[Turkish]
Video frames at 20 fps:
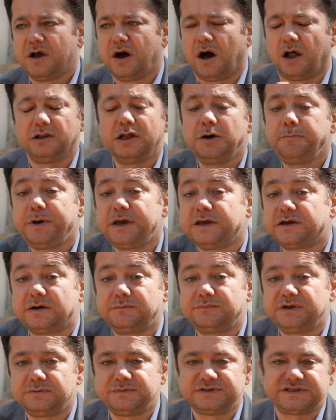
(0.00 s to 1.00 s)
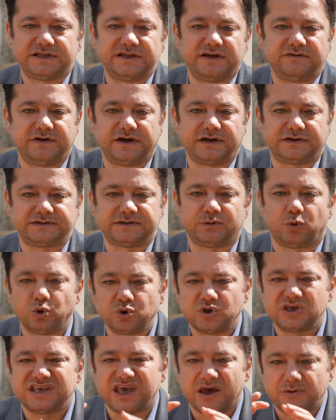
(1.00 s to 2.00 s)
Allah peygamberimize ne verdi? O
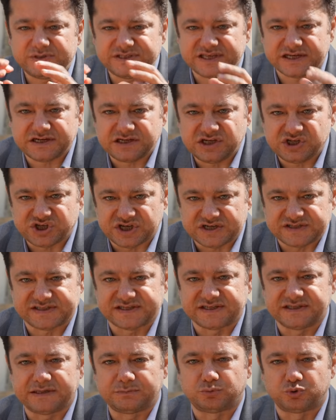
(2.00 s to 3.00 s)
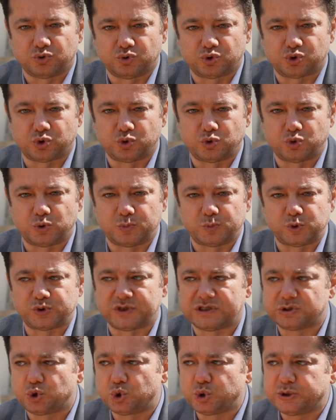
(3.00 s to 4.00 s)
Kevser'in içerisinde bunu
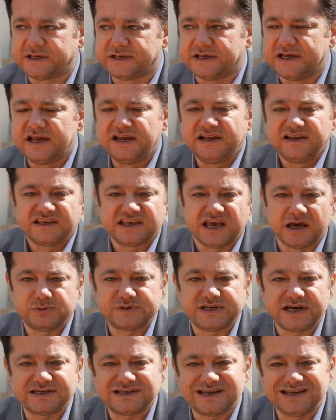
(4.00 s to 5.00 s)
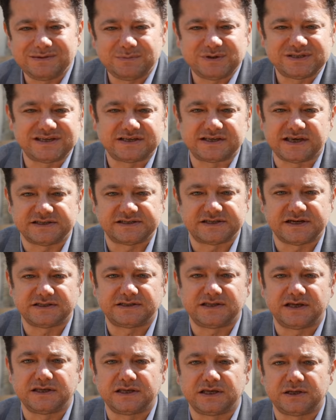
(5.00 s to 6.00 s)
düşündüğümüzde. Çünkü Kevser kelimesi
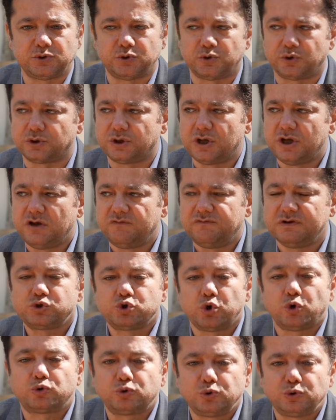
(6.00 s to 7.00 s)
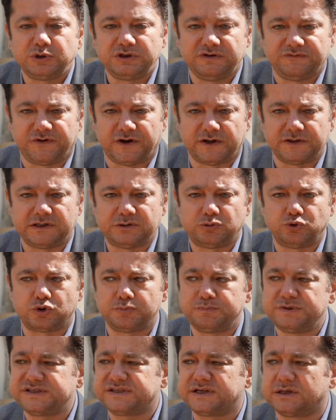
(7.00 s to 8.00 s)
kesretten geliyor ve çokluğu ifade
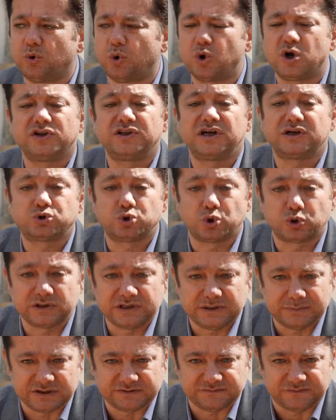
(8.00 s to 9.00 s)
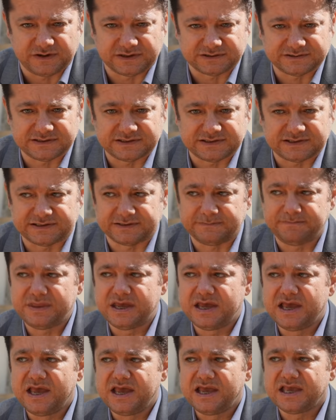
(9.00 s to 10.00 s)
ediyor. Biz sana o kadar çok nimet verdik ki
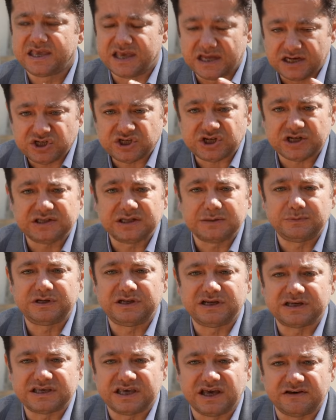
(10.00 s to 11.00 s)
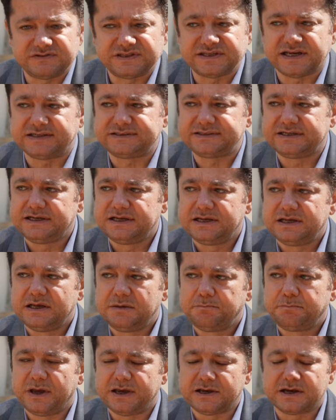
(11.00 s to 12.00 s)
geniş anlamıyla Kevser
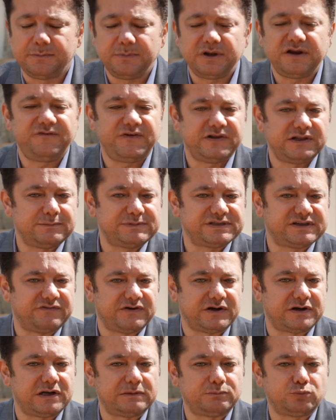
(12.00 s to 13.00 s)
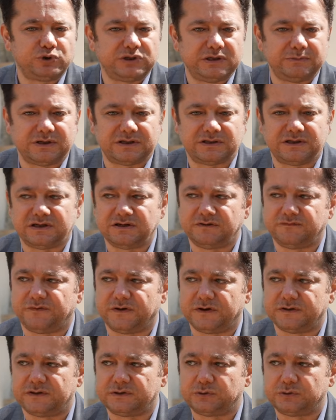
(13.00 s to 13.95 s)
Peygamber Efendimiz'e verilen bu nimetleri ifade